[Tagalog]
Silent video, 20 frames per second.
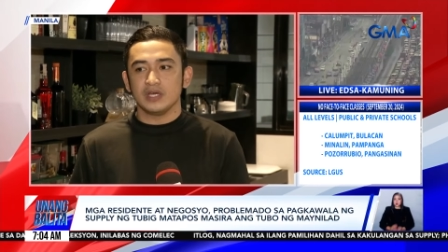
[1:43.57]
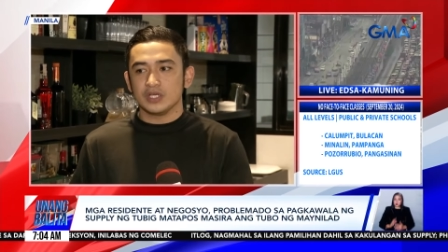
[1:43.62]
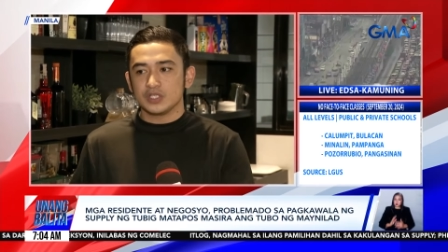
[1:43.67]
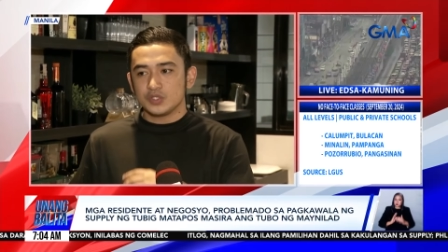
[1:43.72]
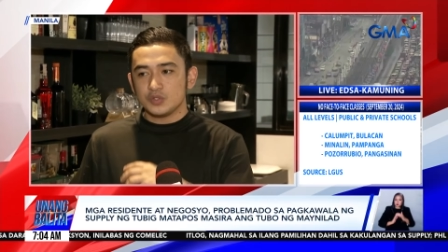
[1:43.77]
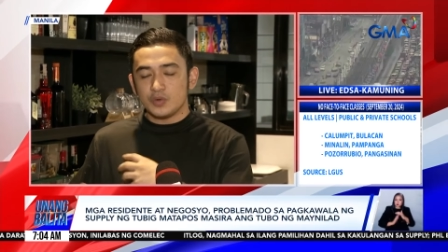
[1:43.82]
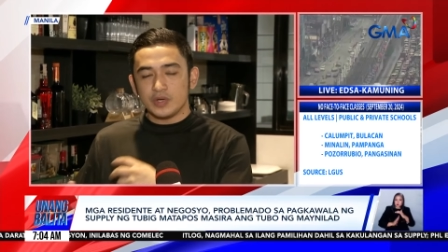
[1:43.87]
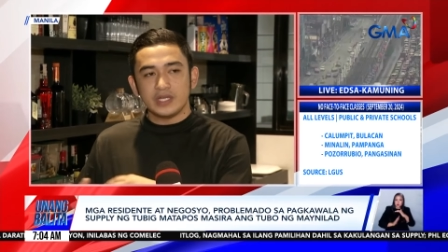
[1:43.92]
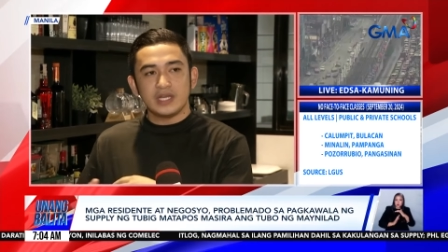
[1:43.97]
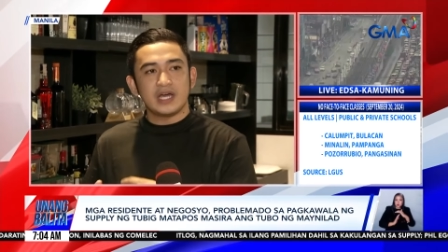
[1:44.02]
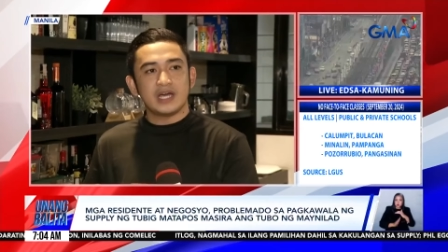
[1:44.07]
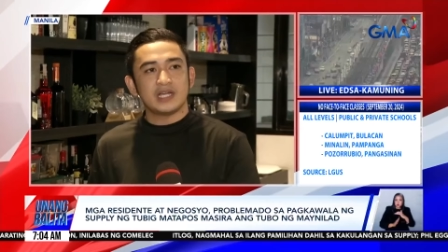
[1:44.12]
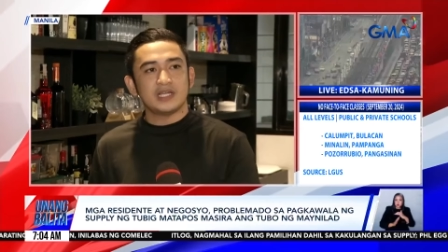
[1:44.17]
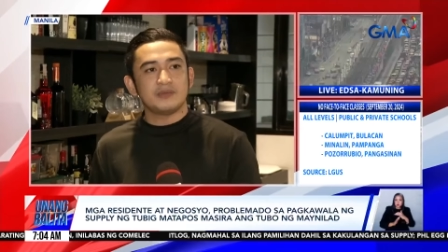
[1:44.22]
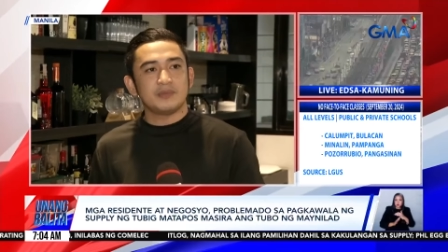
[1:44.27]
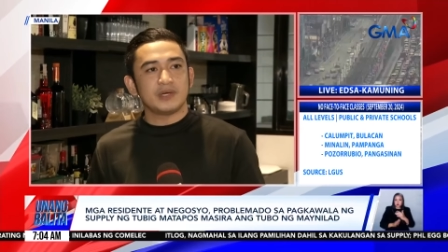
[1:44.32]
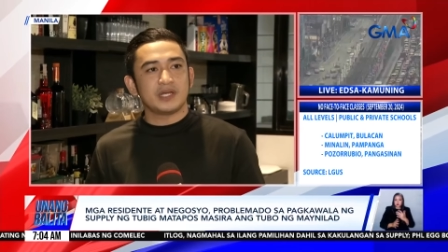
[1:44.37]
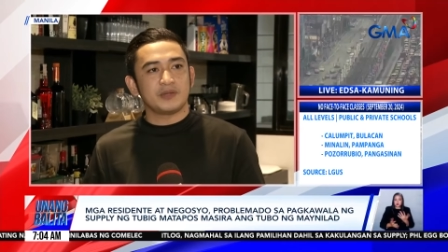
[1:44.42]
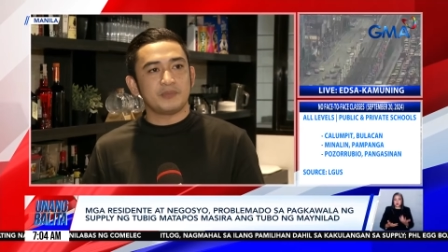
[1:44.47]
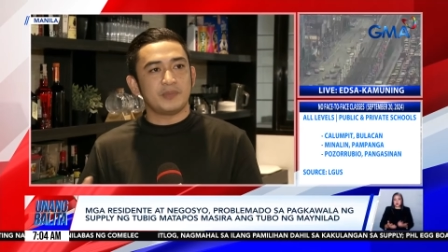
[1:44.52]
So
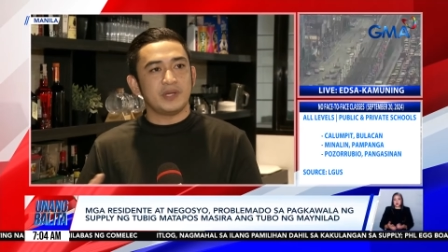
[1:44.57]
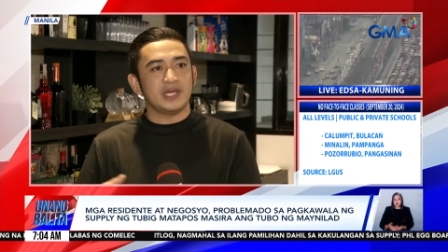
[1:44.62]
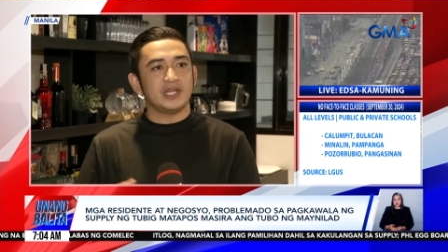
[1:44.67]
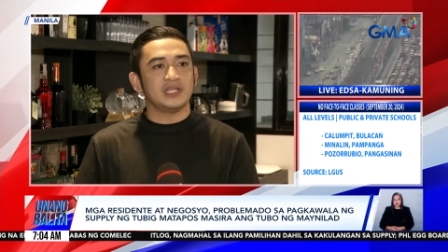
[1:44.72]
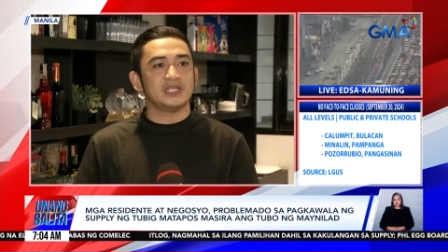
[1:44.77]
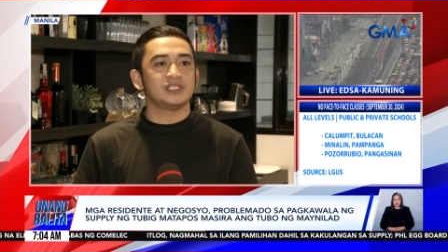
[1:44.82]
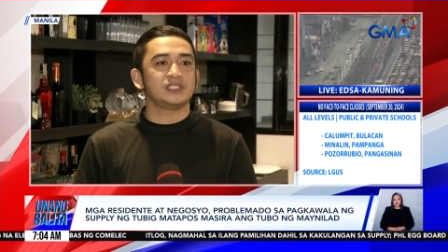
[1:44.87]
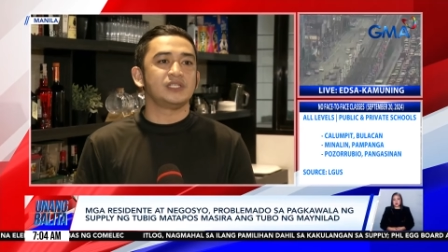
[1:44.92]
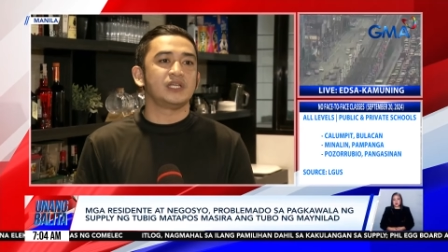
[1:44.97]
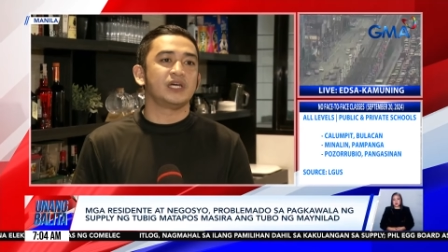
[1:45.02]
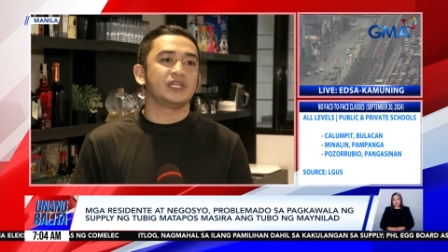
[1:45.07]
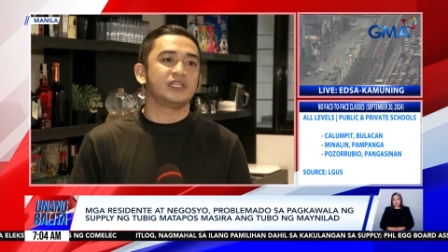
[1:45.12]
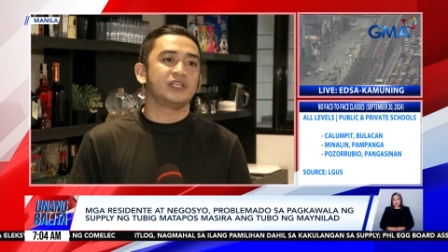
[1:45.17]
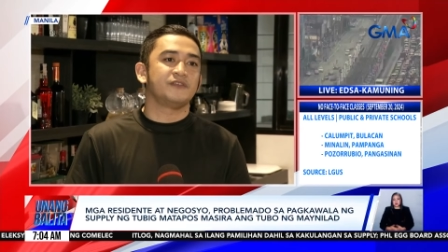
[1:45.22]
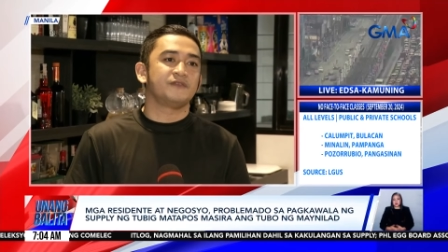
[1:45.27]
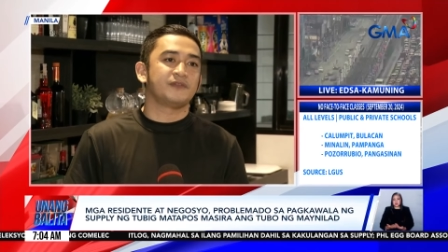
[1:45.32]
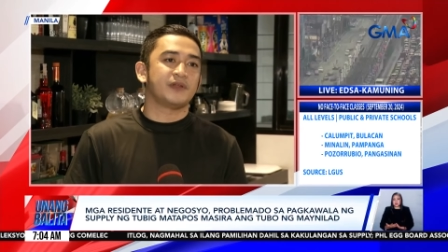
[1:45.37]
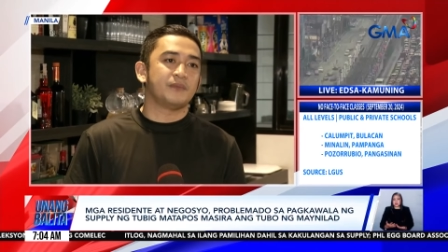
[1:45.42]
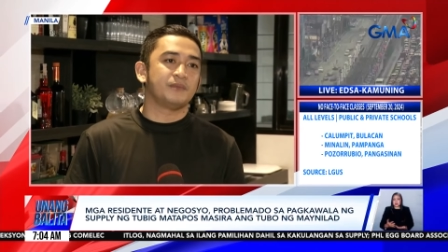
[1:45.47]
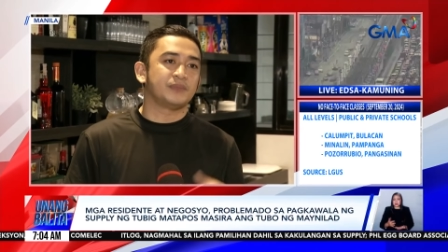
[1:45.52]
kailangan ma-replenish
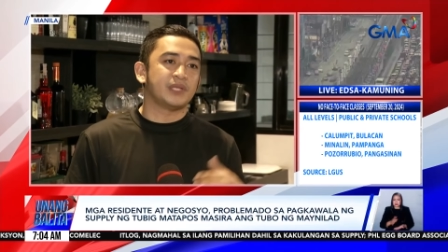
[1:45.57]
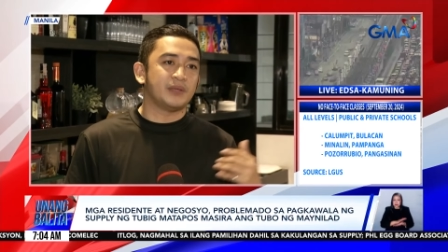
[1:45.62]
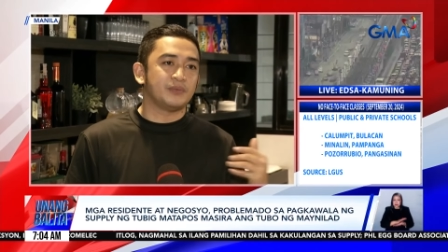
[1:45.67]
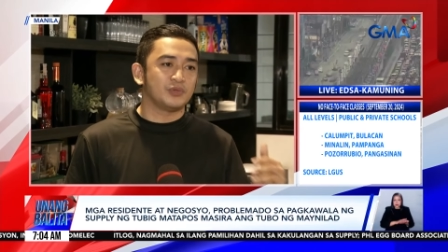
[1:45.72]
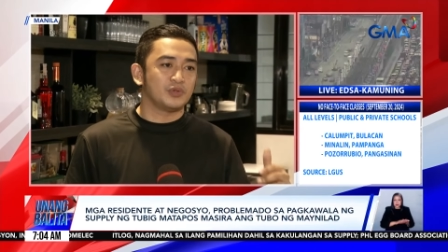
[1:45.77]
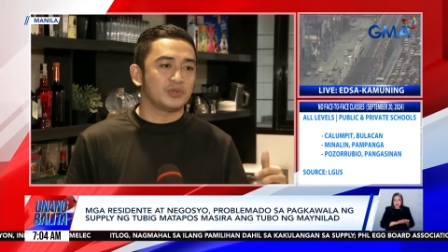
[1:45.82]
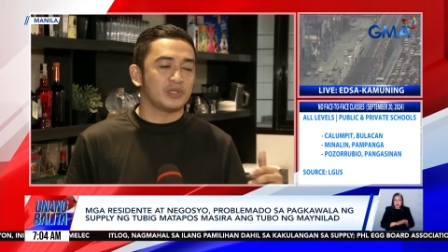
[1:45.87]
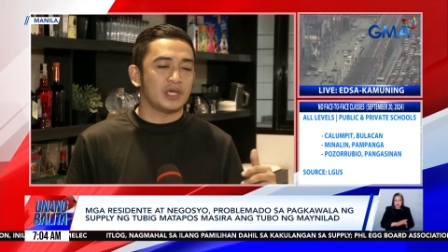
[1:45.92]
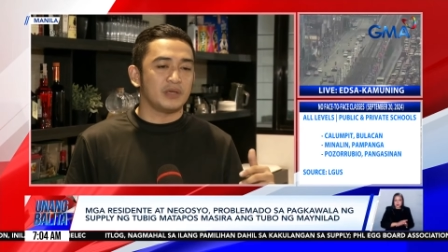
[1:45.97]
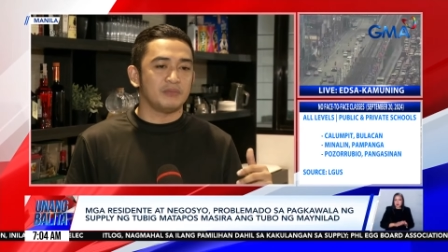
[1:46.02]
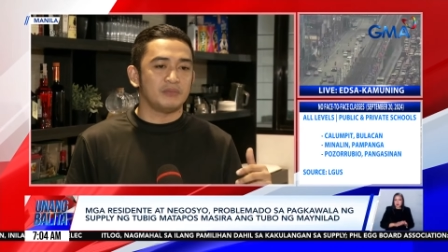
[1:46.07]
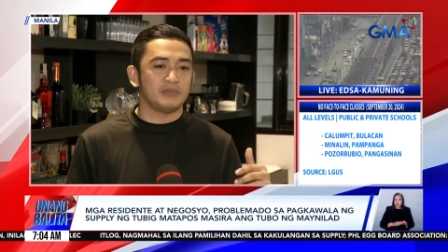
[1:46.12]
natin from time to time.